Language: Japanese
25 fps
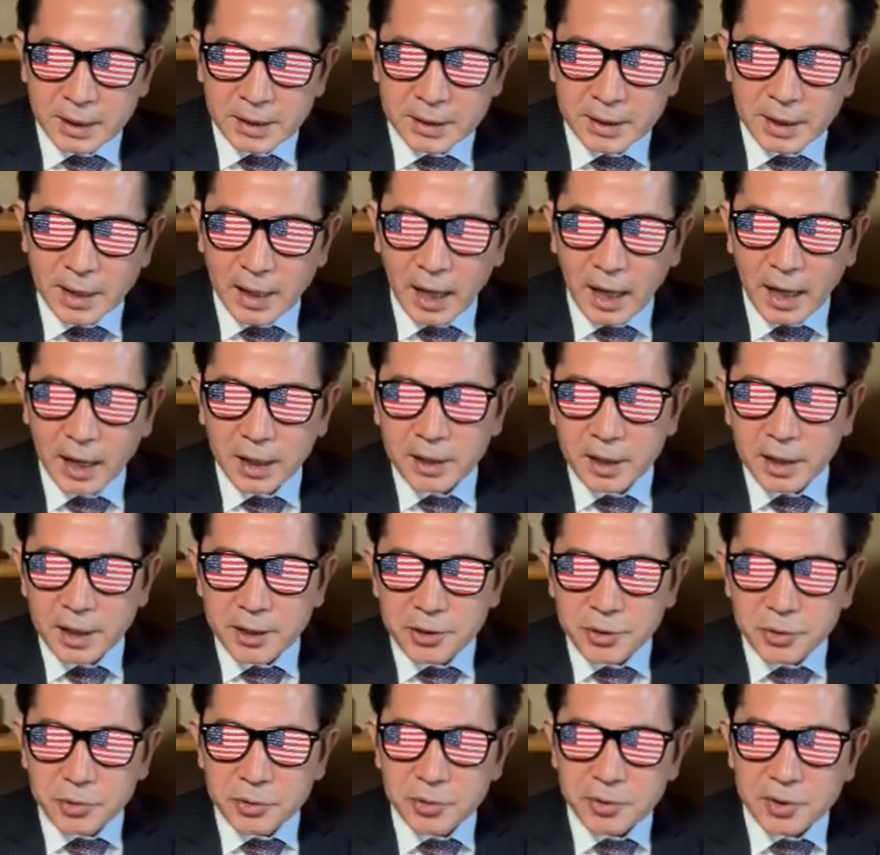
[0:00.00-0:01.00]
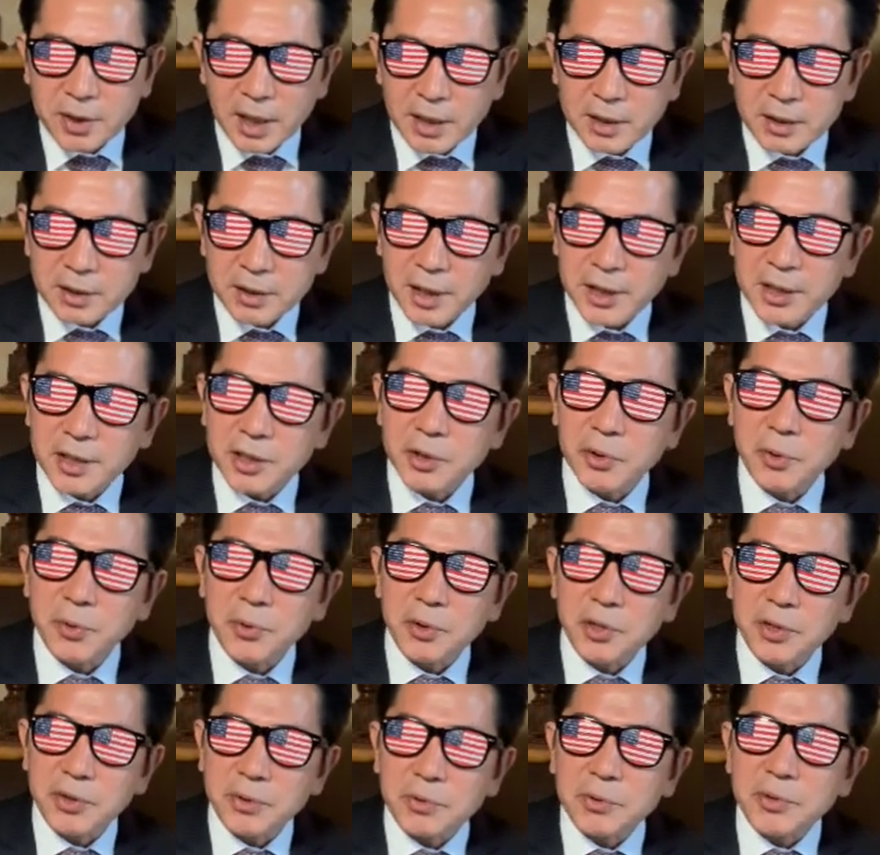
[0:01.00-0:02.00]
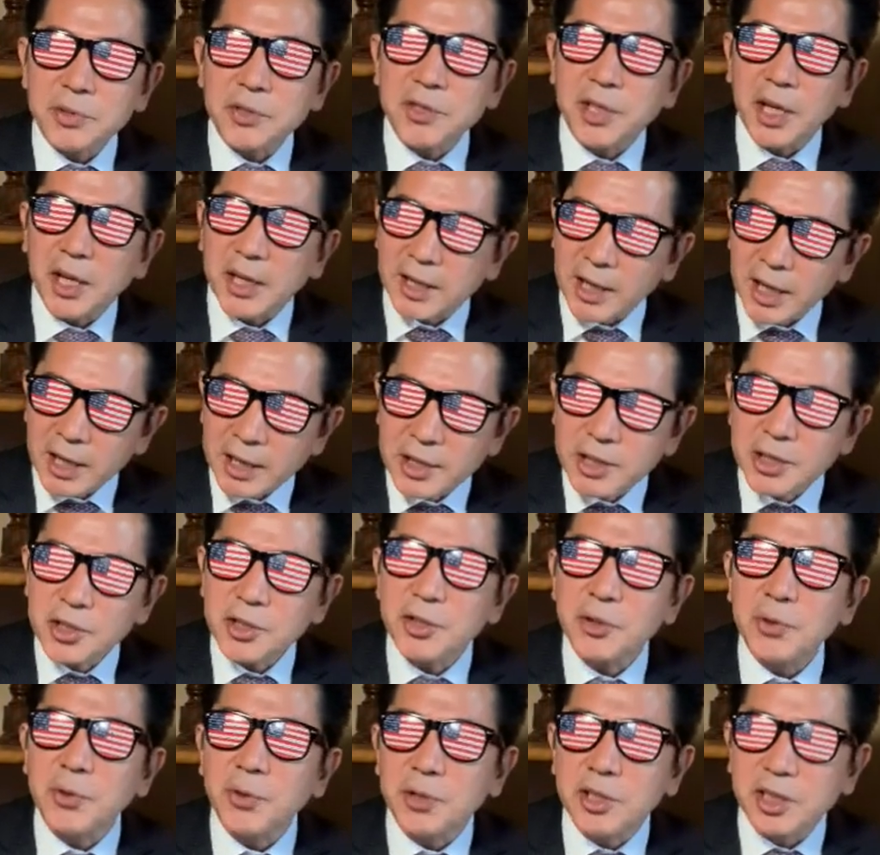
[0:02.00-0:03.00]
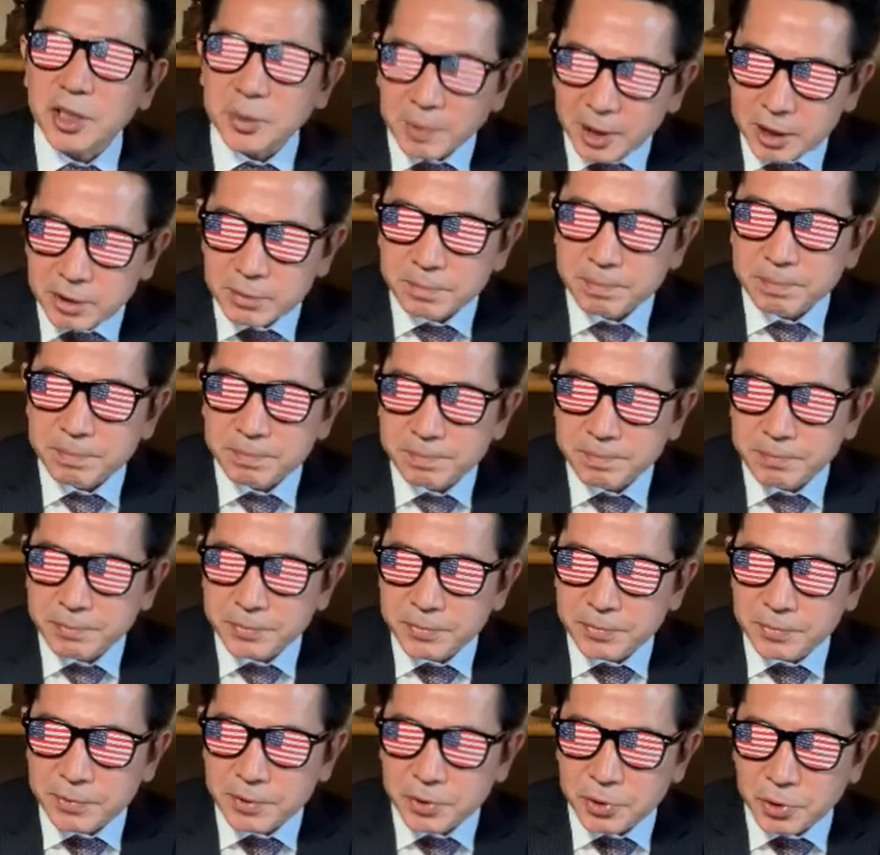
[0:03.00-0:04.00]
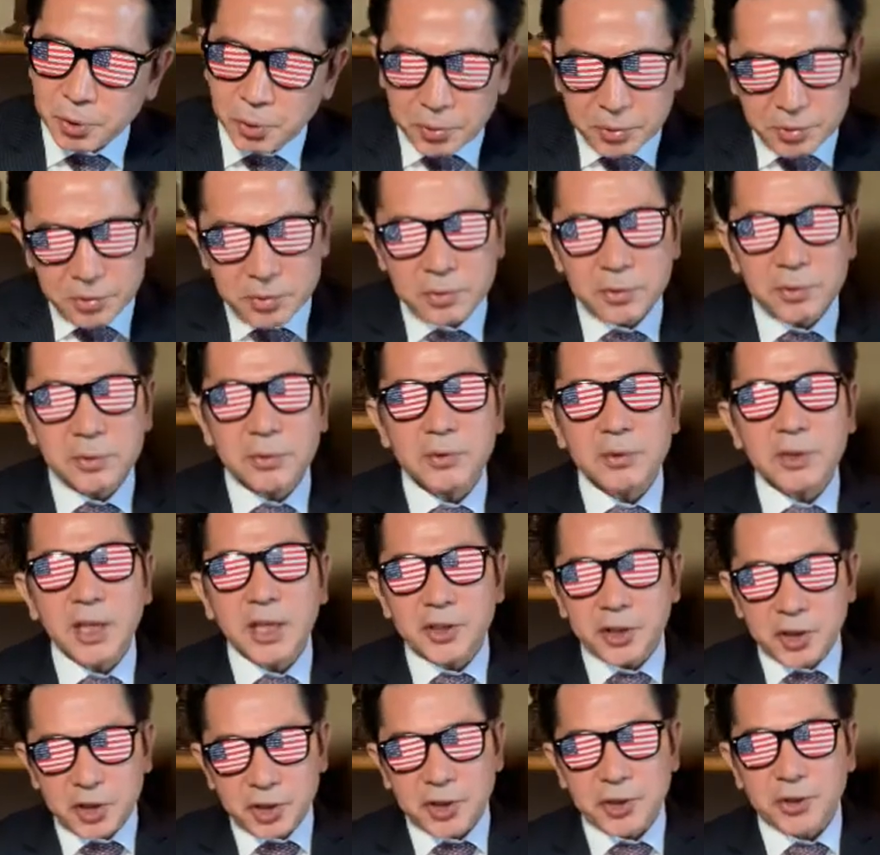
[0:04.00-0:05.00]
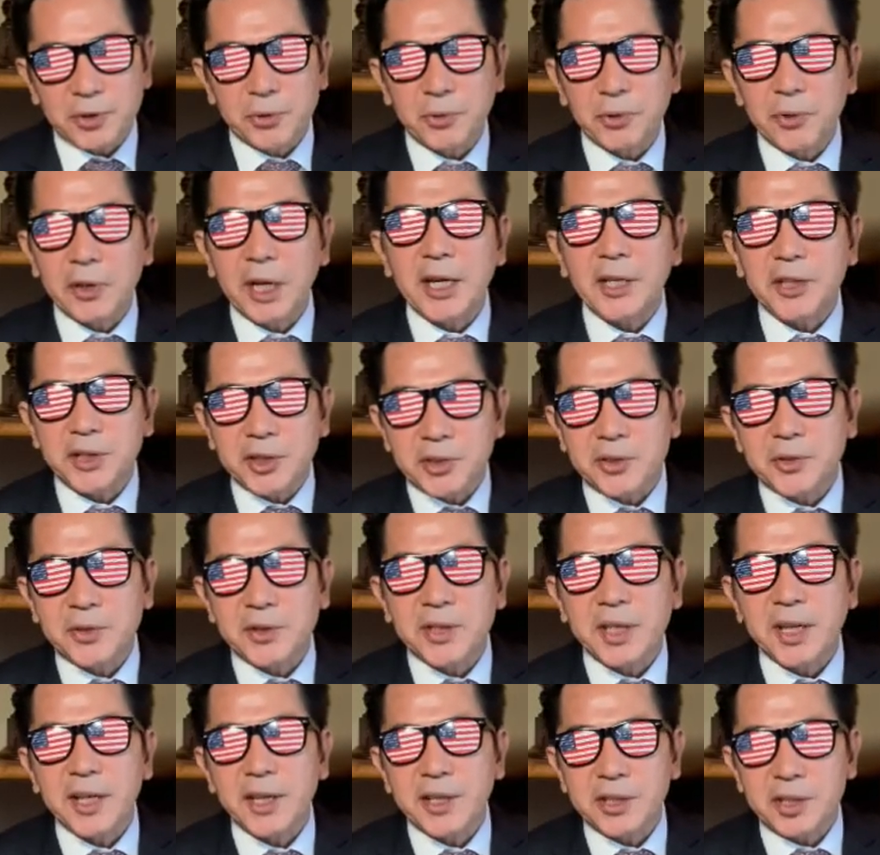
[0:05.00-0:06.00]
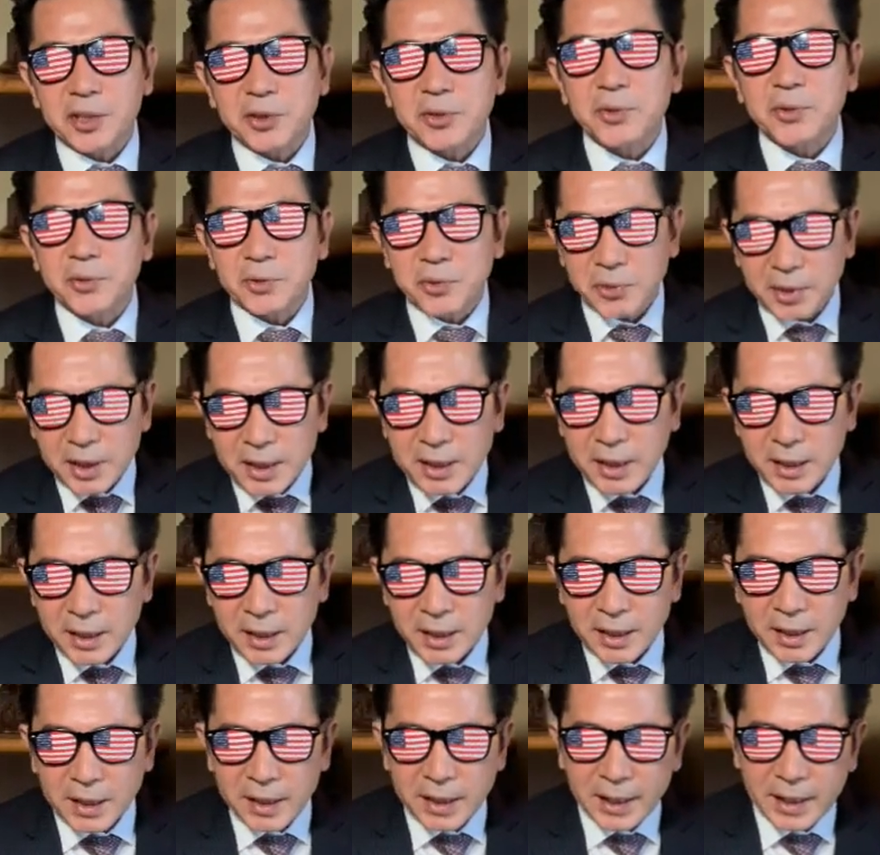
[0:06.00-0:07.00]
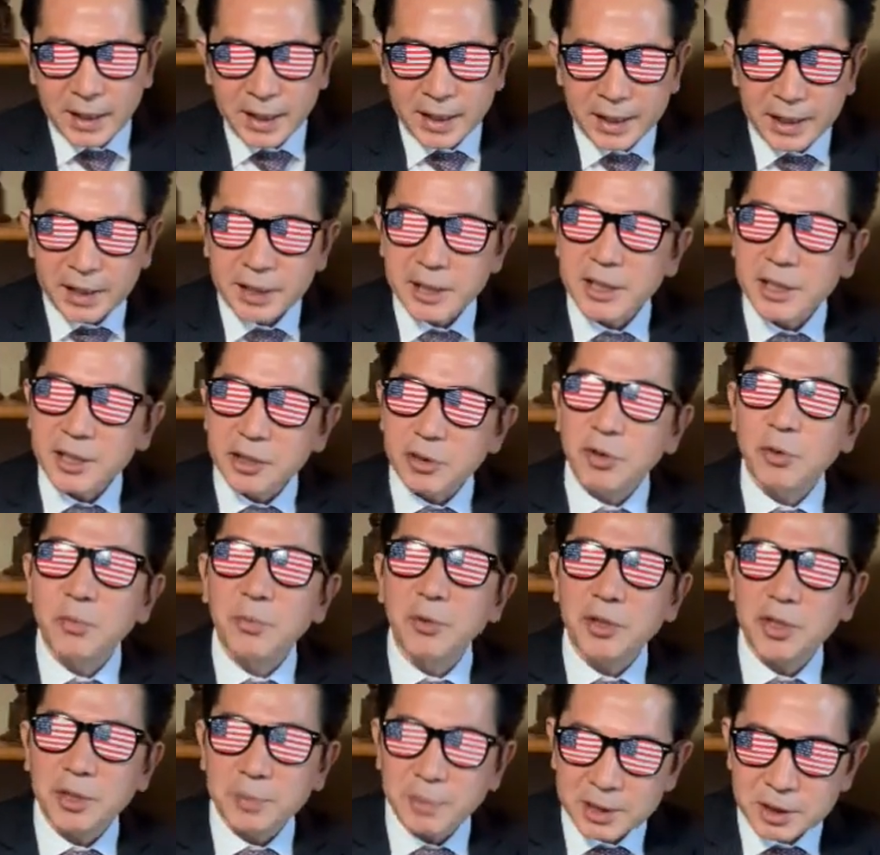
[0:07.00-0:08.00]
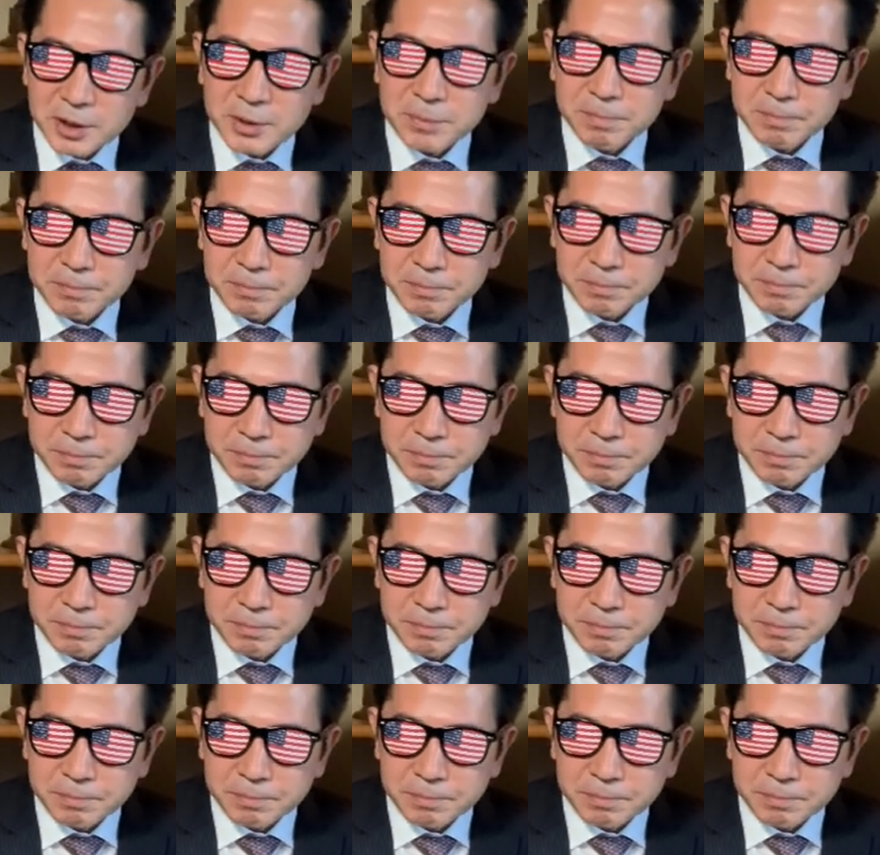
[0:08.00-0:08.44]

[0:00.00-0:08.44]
で、あらゆる団体競技の世界一を決めるという立ち位置というか位置づけにするとね、えー、いいと思ってます。